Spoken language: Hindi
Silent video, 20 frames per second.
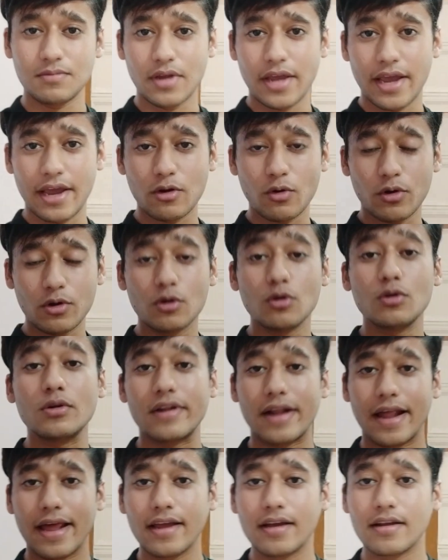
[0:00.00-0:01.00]
हेयर ऑयल को
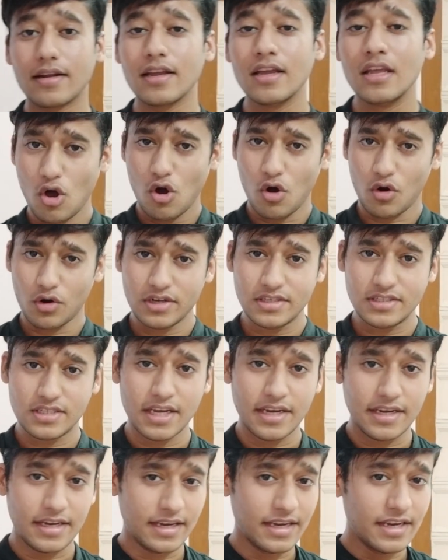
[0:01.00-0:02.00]
ट्राई करें और इसके
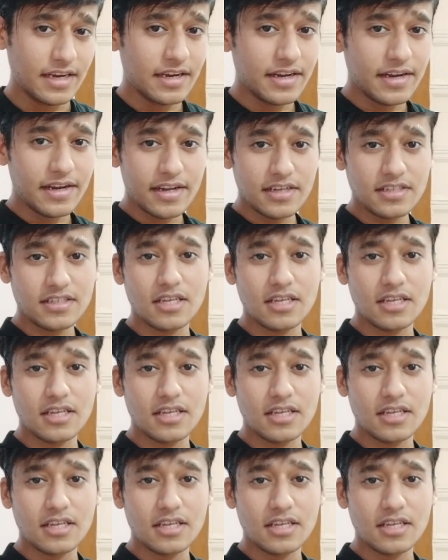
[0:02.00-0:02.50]
की इंग्रेडिएंट्स